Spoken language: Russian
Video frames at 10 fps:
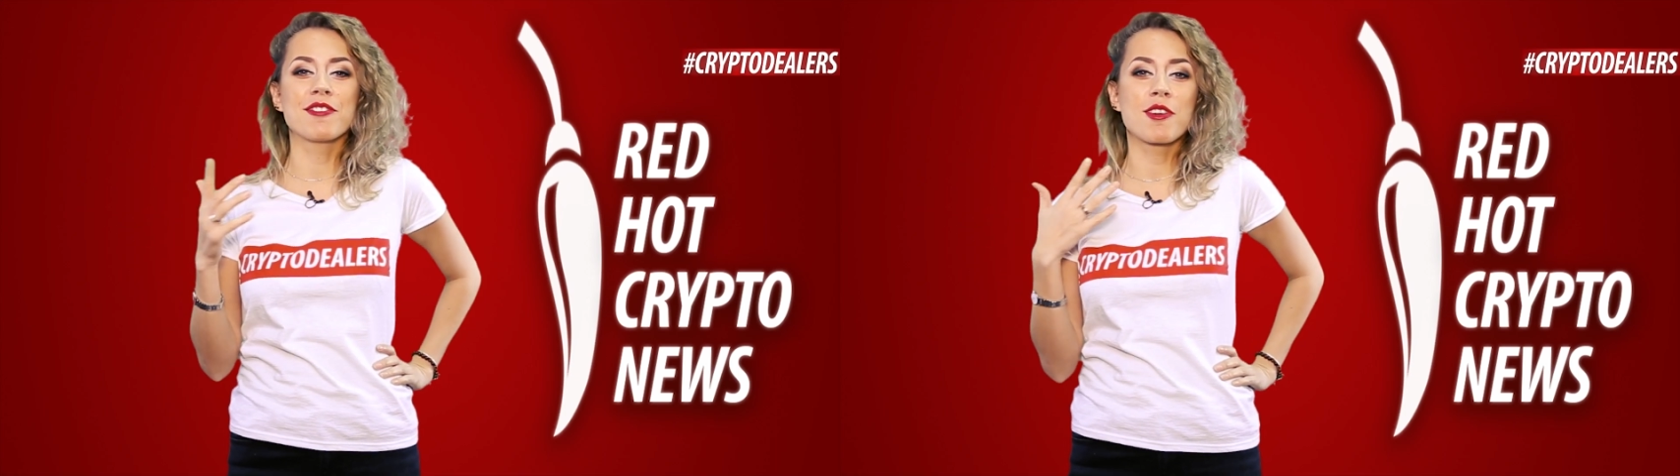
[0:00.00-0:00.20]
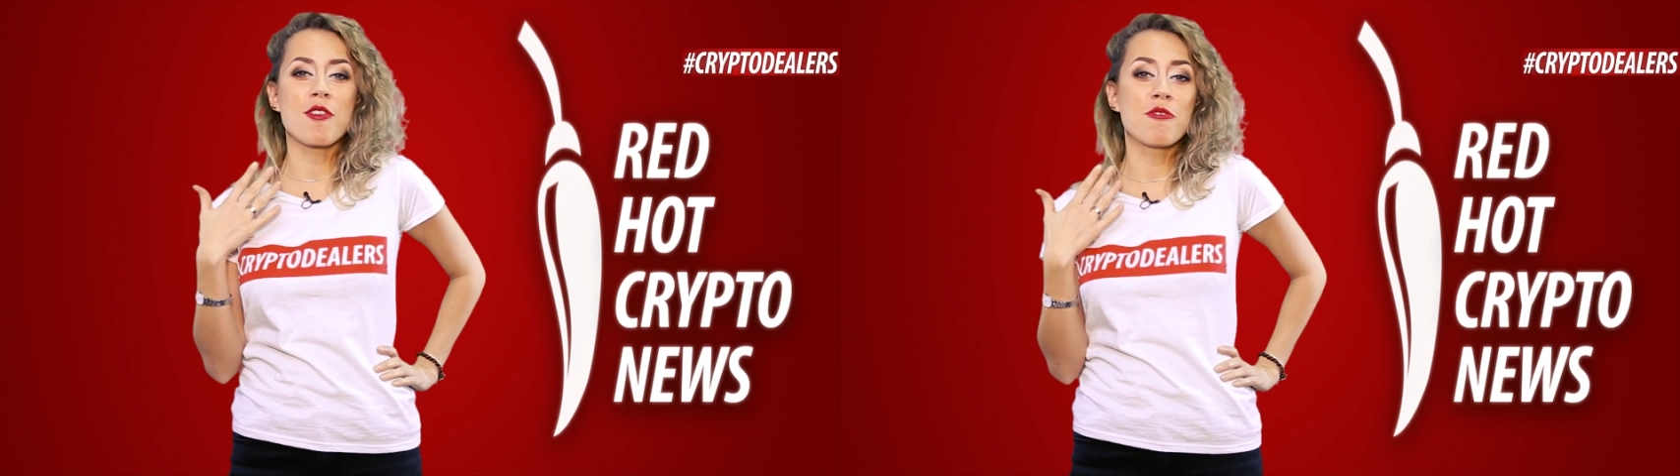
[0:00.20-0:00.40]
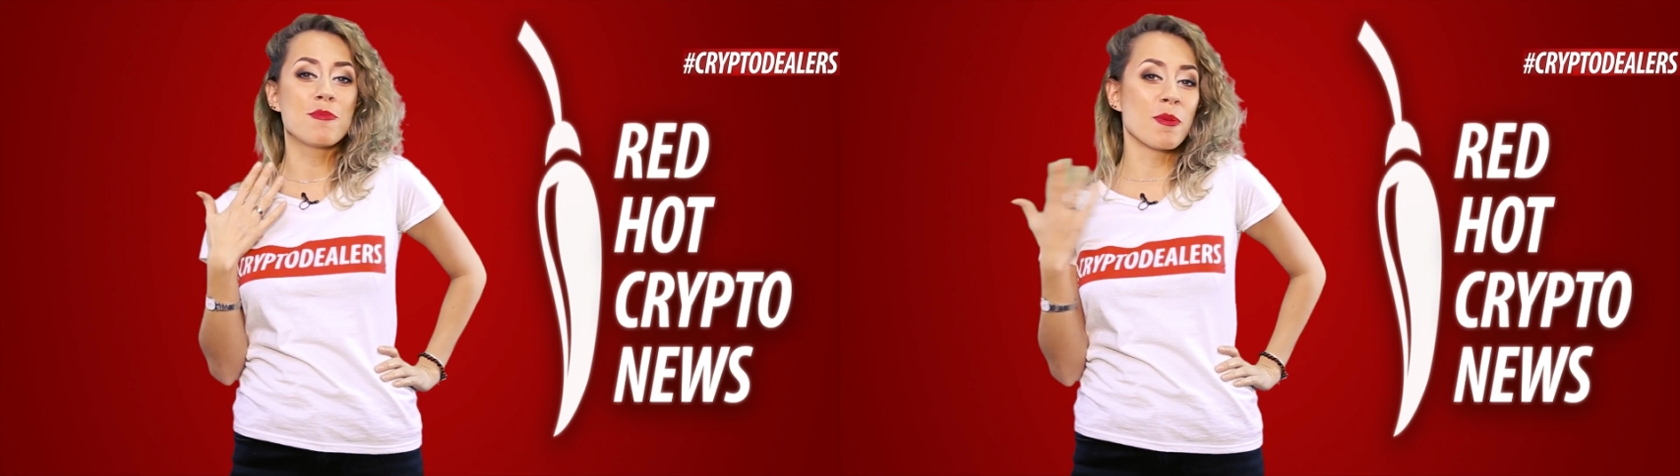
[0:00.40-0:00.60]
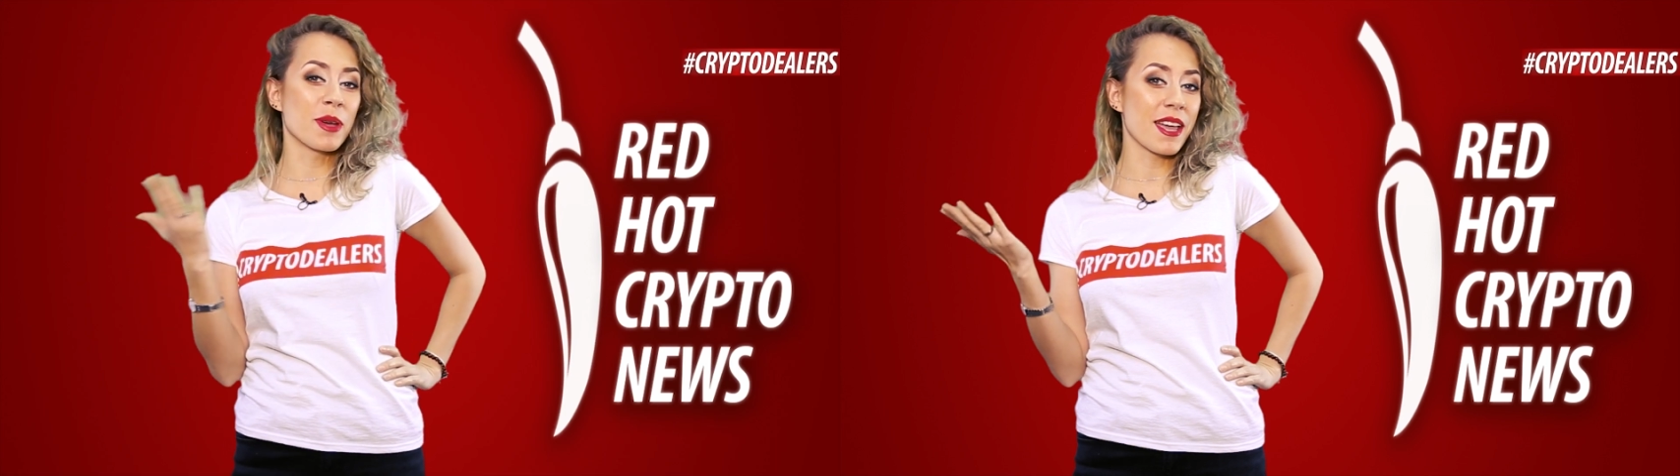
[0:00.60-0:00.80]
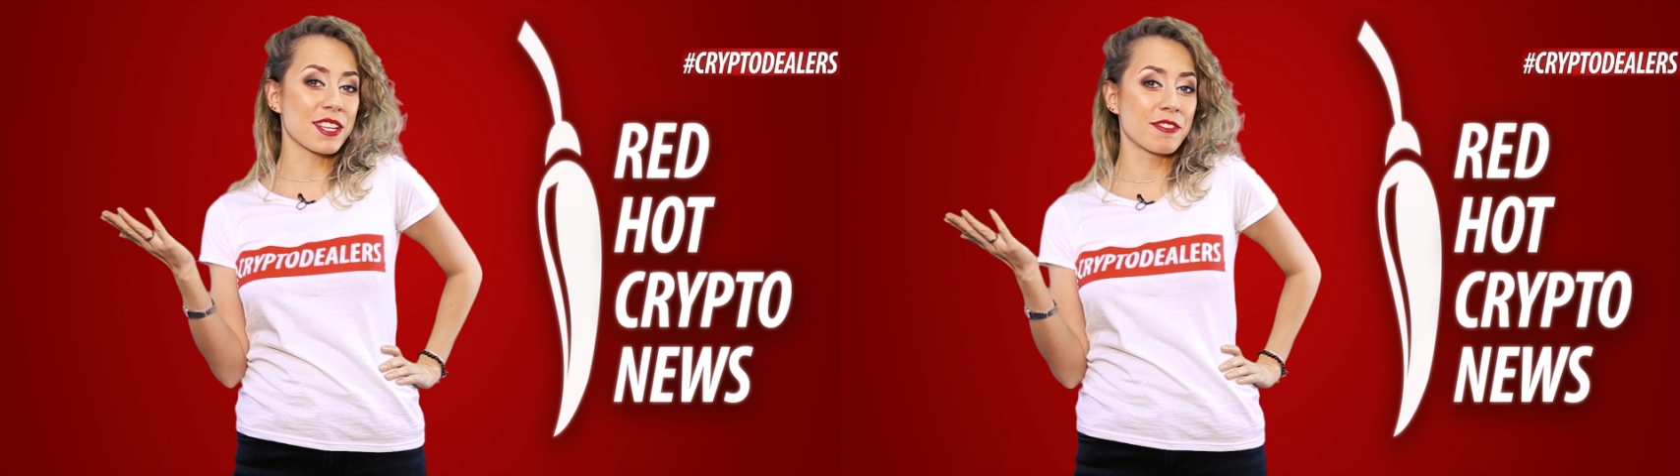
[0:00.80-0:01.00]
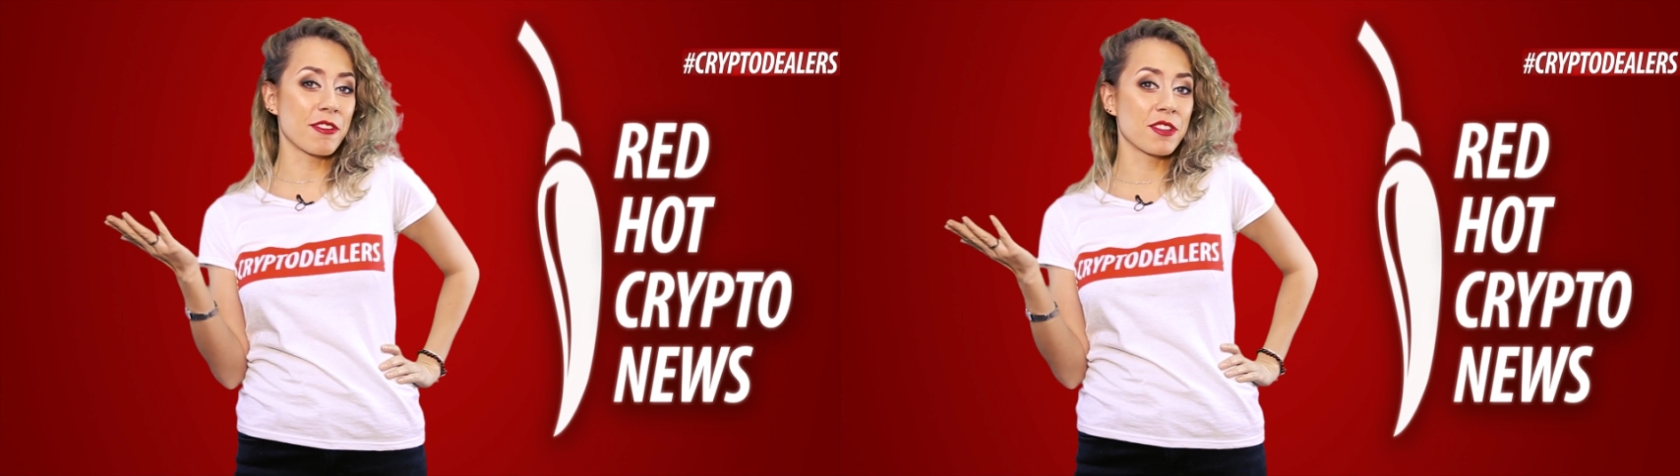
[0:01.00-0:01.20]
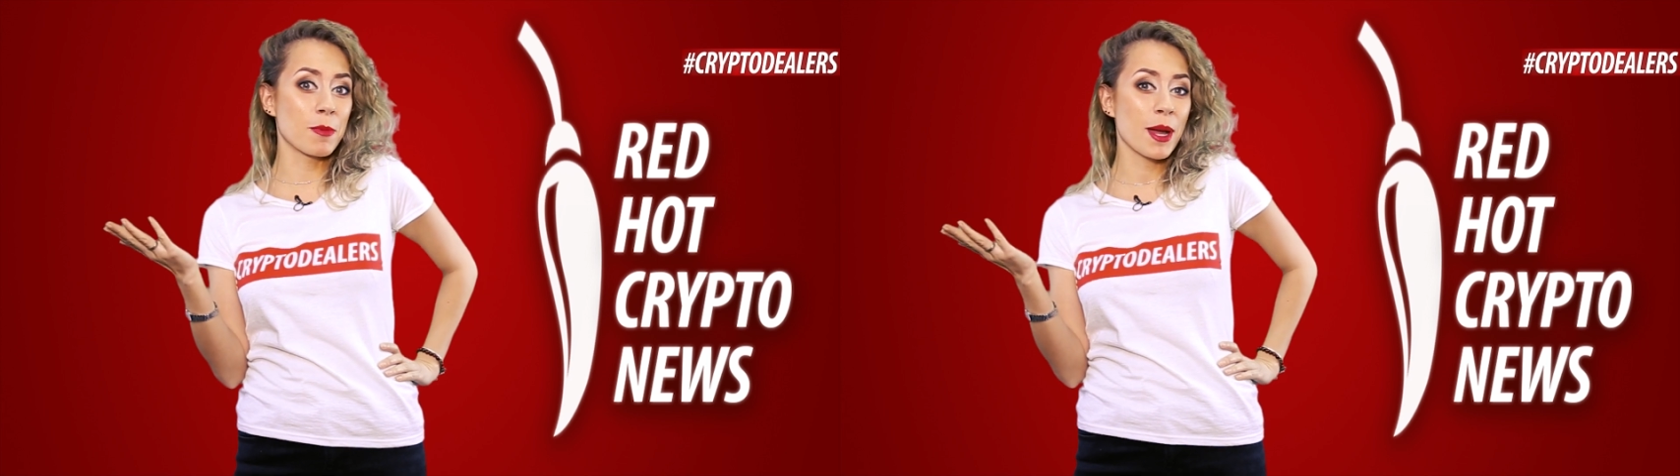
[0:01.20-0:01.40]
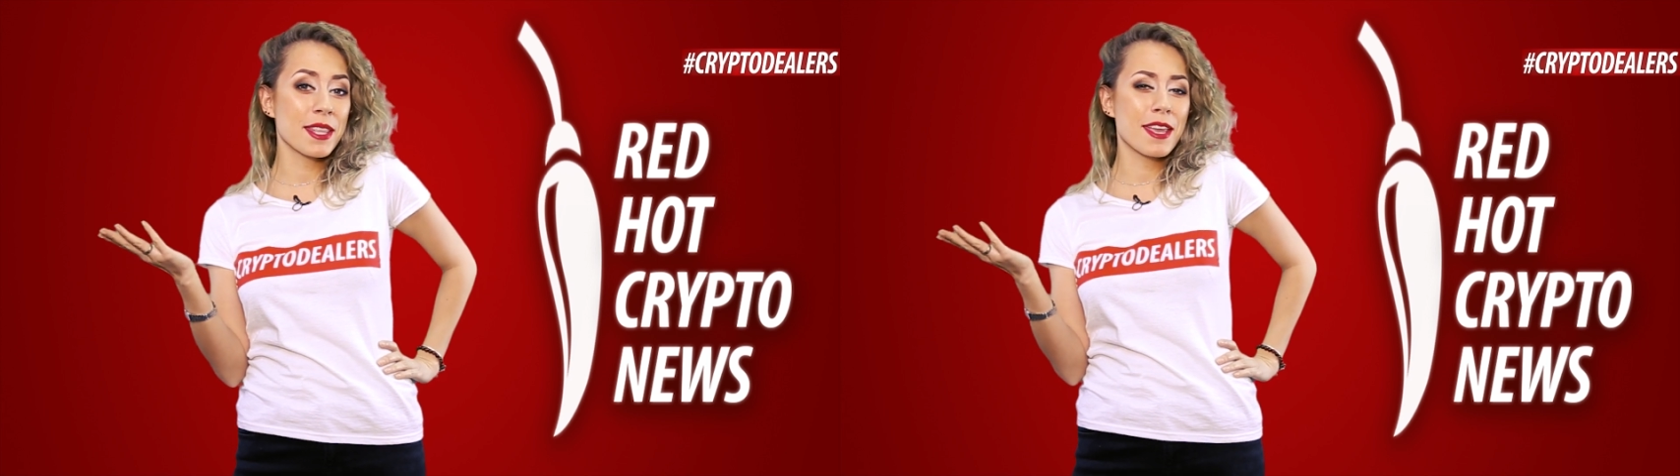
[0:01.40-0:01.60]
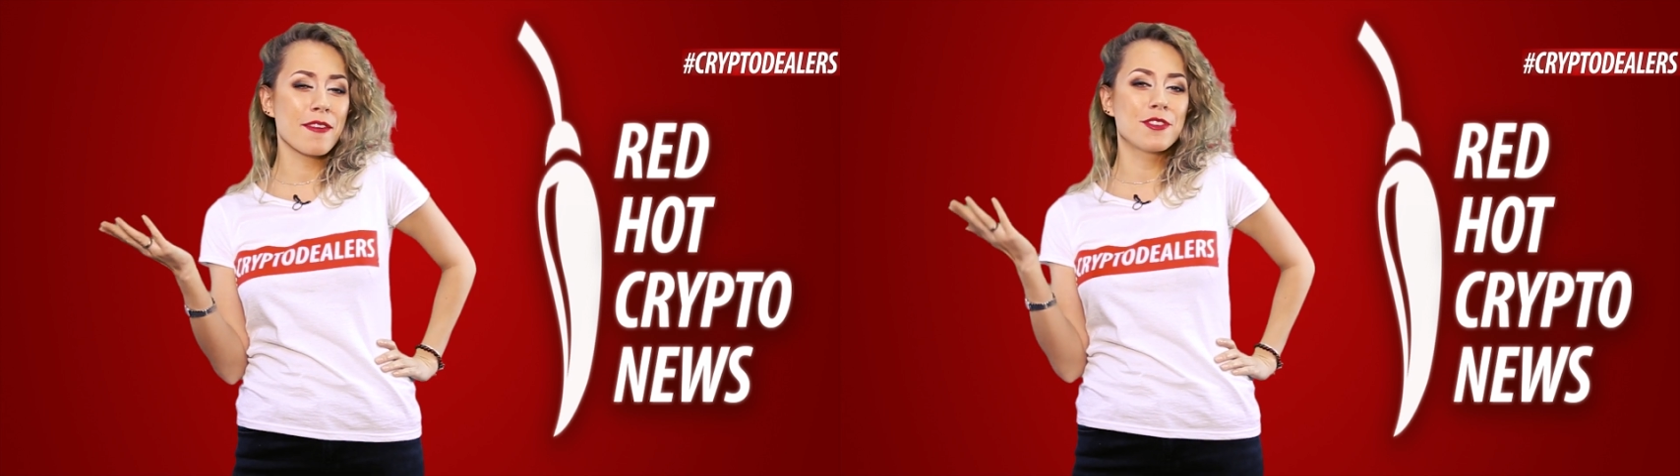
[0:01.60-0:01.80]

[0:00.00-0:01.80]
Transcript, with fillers: чуваков мимо нашего внимания,